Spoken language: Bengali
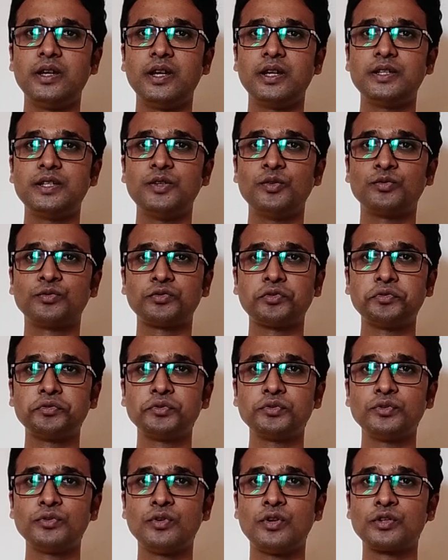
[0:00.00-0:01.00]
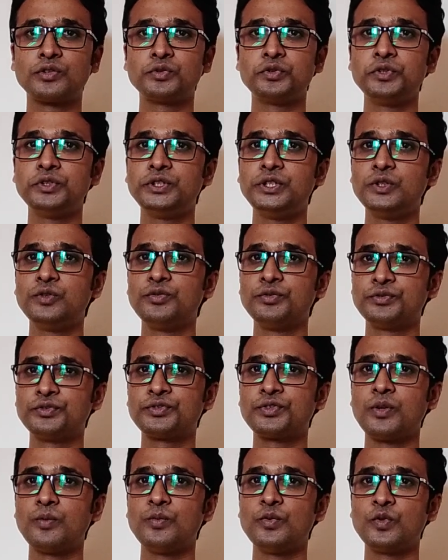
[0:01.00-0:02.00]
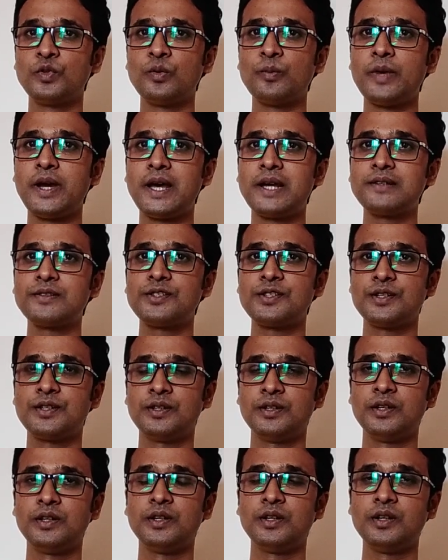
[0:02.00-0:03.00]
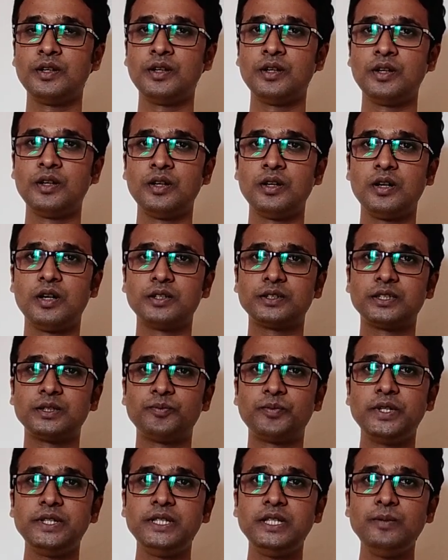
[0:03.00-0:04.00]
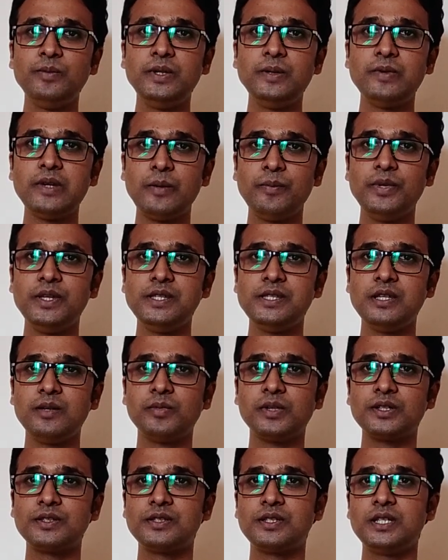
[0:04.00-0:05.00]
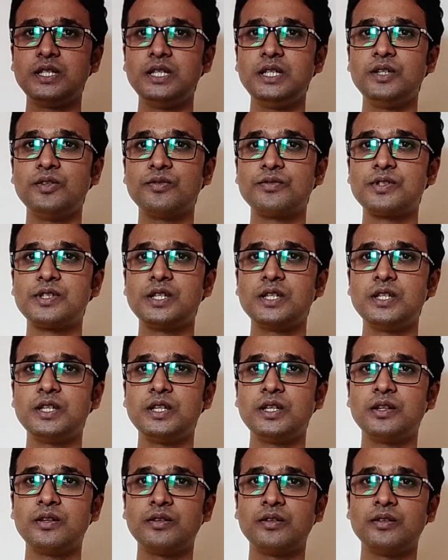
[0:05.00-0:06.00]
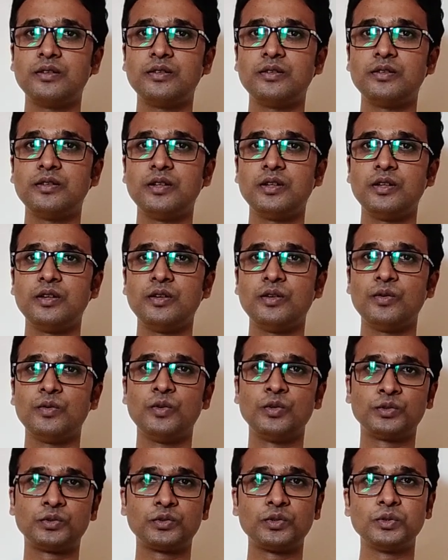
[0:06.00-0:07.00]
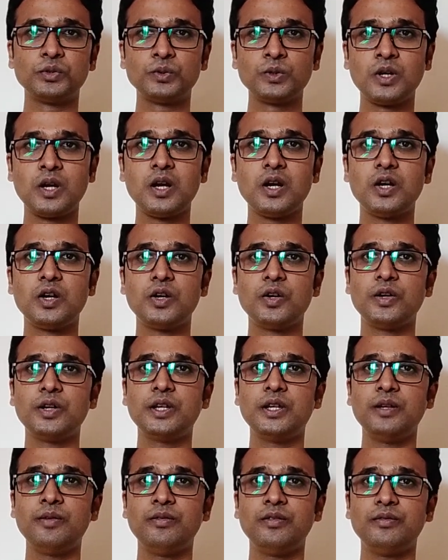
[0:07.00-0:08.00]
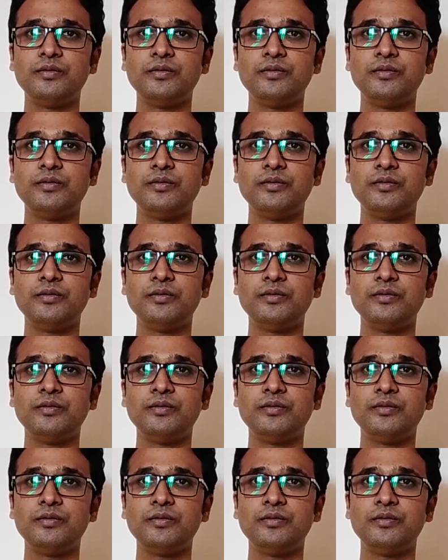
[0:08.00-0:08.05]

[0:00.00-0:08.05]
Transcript: একটি অত্যন্ত অর্থনৈতিক গুরুত্ব মাছ অর্থাৎ পৃথিবীব্যাপী যে মাছটি হচ্ছে অত্যন্ত খাওয়া হয়